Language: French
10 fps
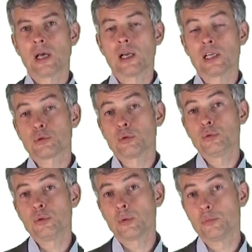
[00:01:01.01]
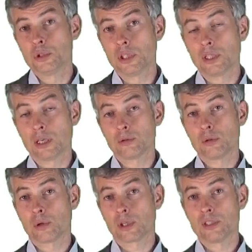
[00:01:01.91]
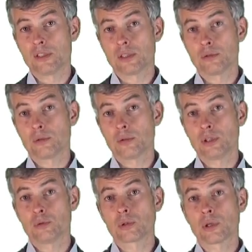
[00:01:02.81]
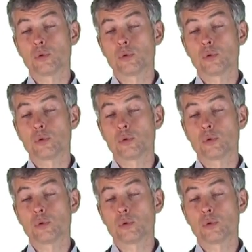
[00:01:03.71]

à la structure budgétaire de l'organisation et donc